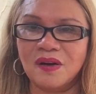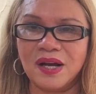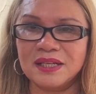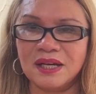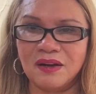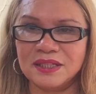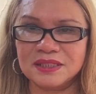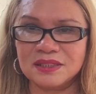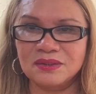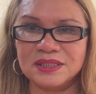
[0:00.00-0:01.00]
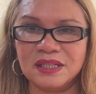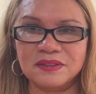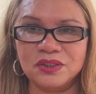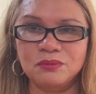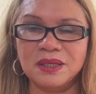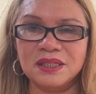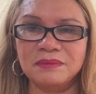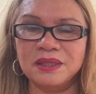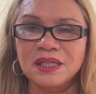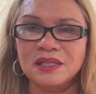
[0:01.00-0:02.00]
họ hay họ hay dùng xe Uber
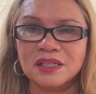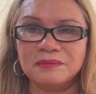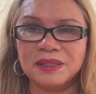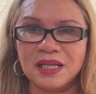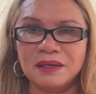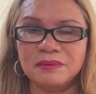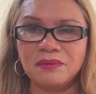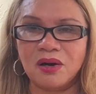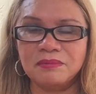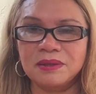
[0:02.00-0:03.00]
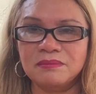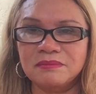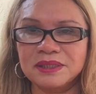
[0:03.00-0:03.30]
lắm cái mình để mình bỏ mình,